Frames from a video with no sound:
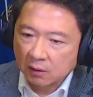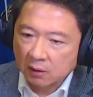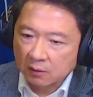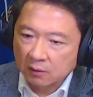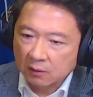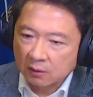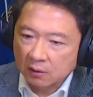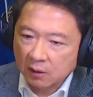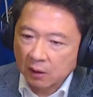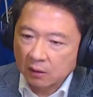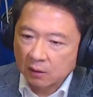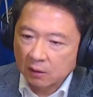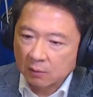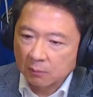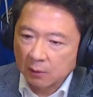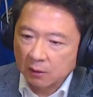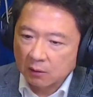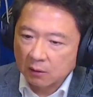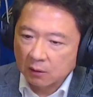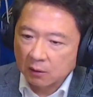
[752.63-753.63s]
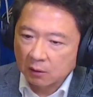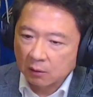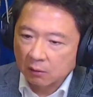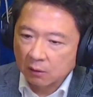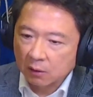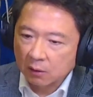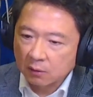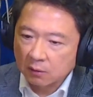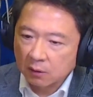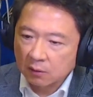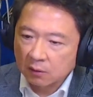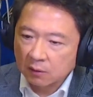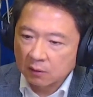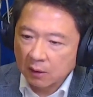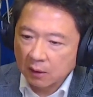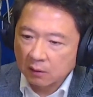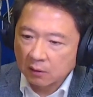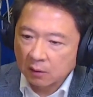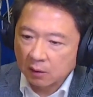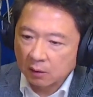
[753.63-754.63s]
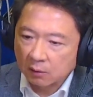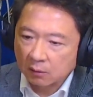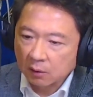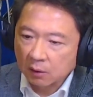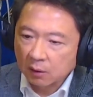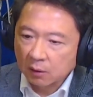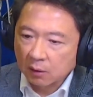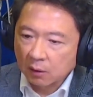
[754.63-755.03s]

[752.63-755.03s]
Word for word: 点三 亿美金、哦、年增三成、